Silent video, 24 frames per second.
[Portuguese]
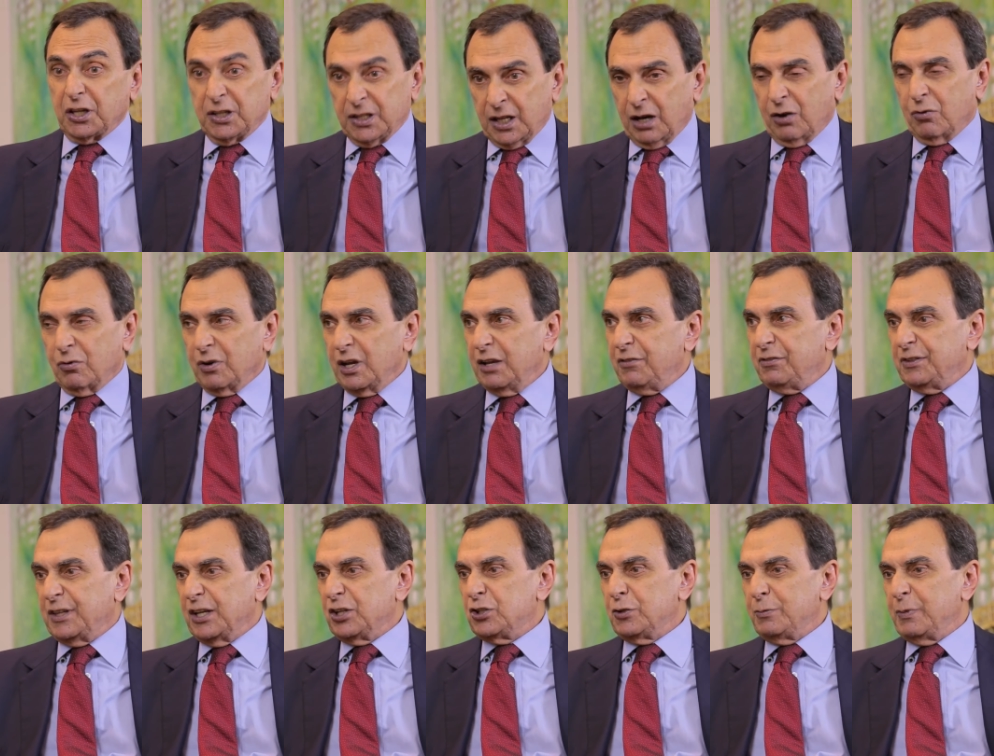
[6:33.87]
Não,
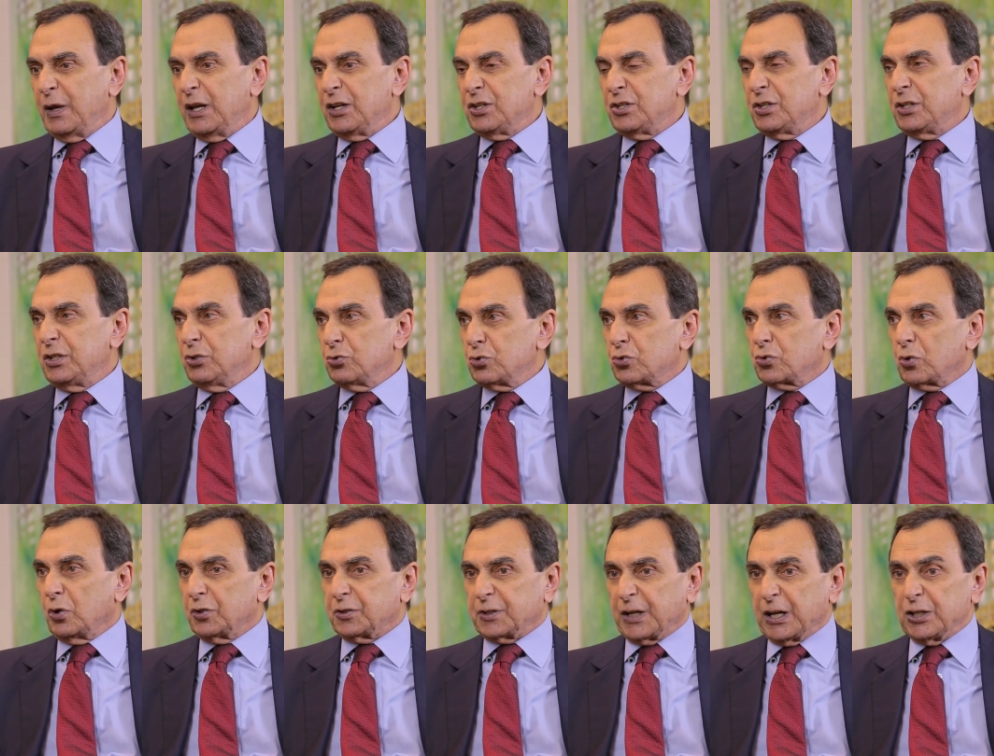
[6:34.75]
evidentemente que os
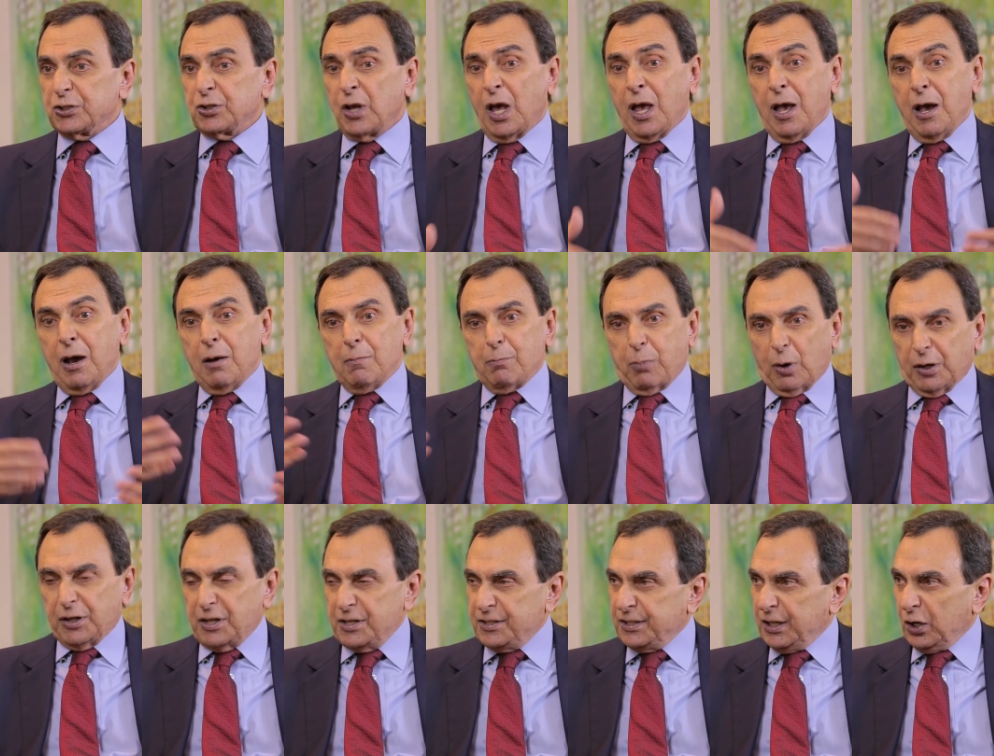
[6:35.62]
contratos
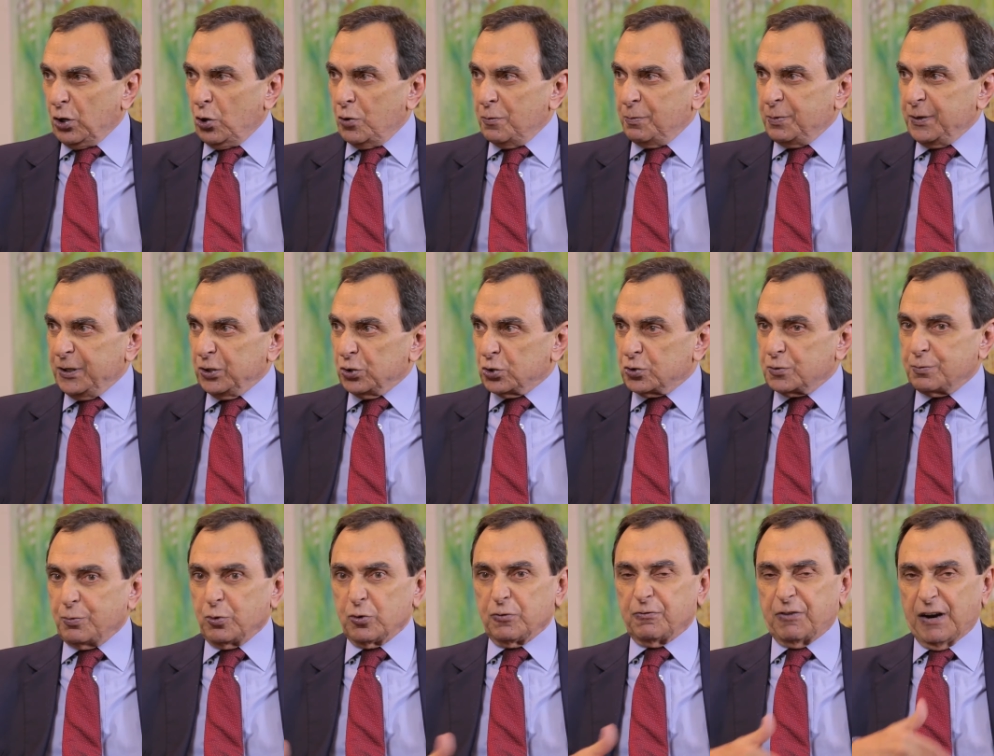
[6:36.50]
podem ser rompidos
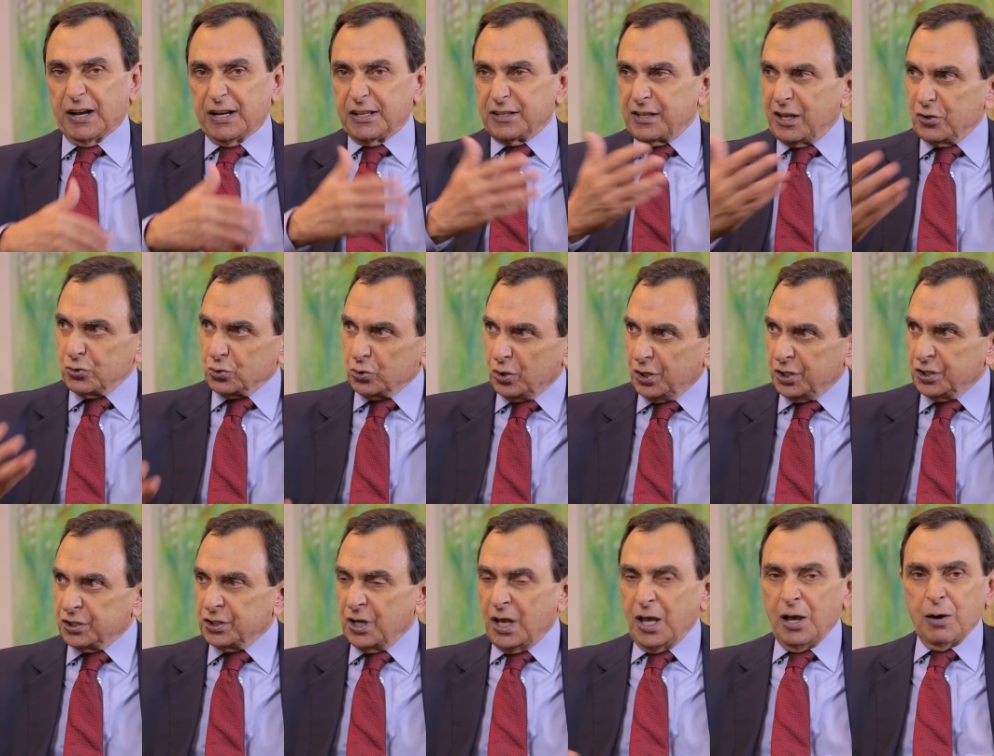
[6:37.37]
por várias
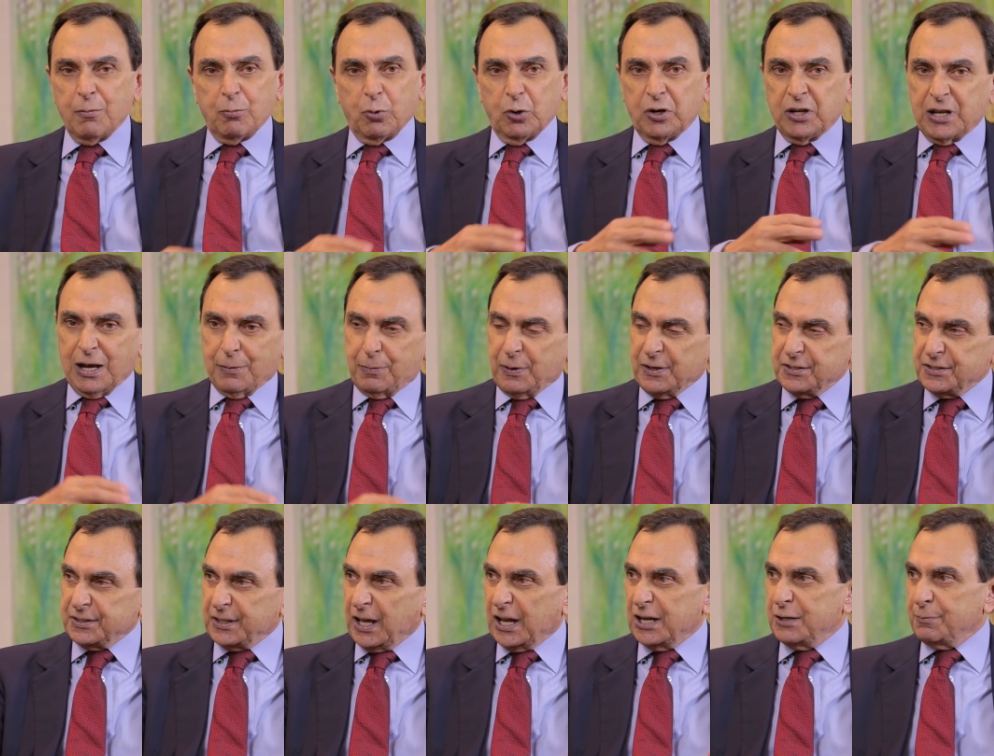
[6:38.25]
razões, por
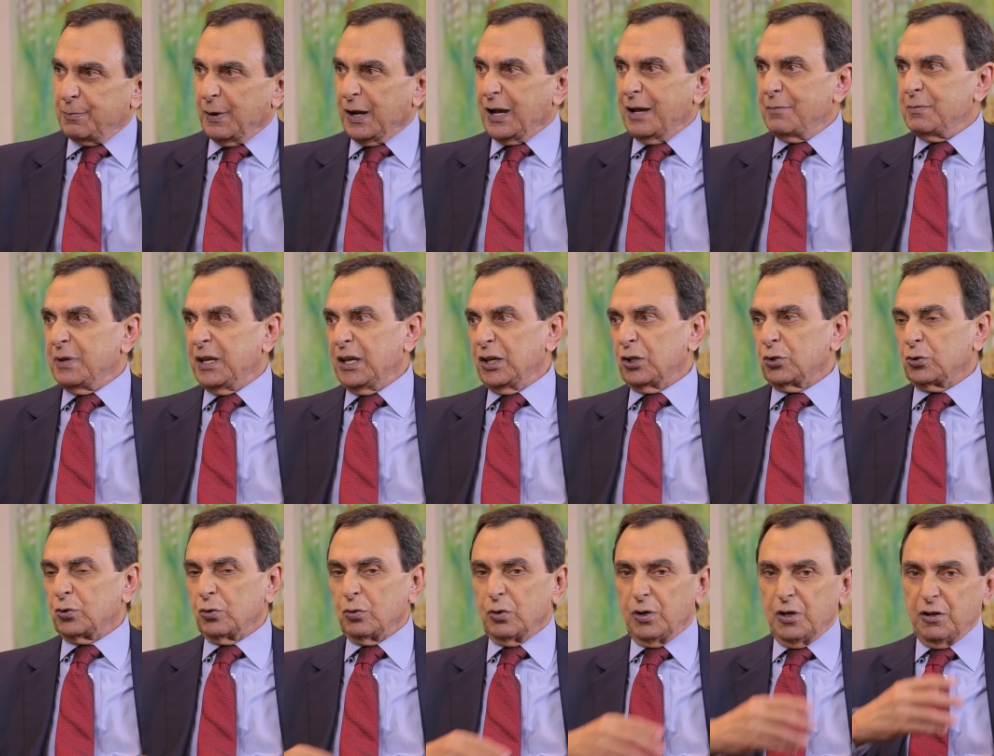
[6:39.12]
incapacidade de
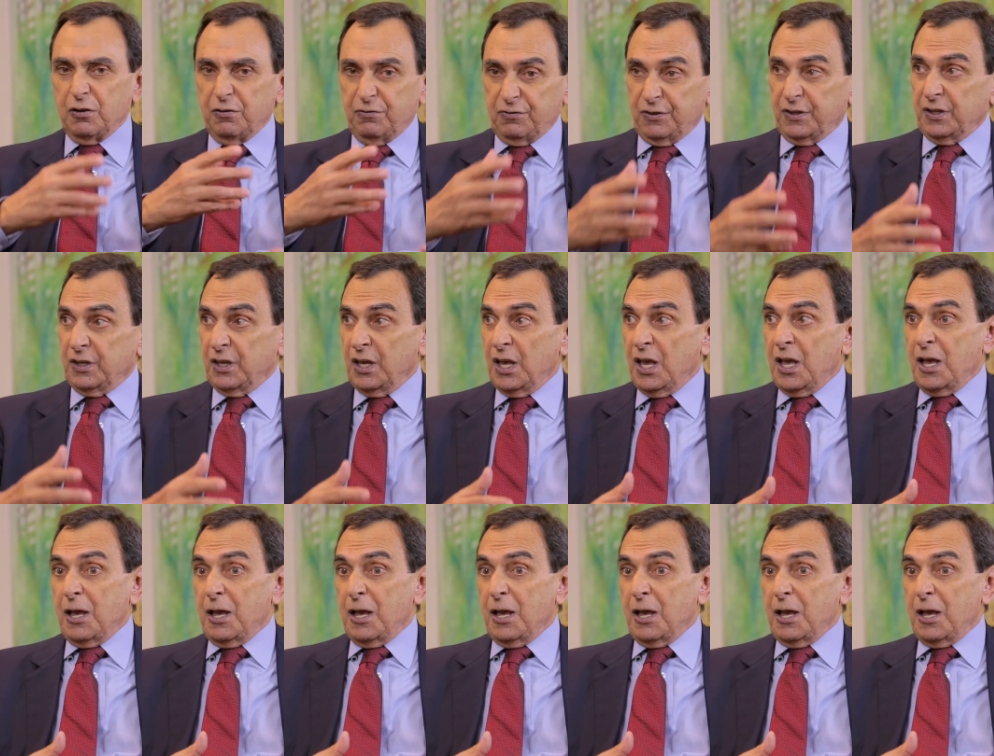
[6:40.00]
pagamento, enfim,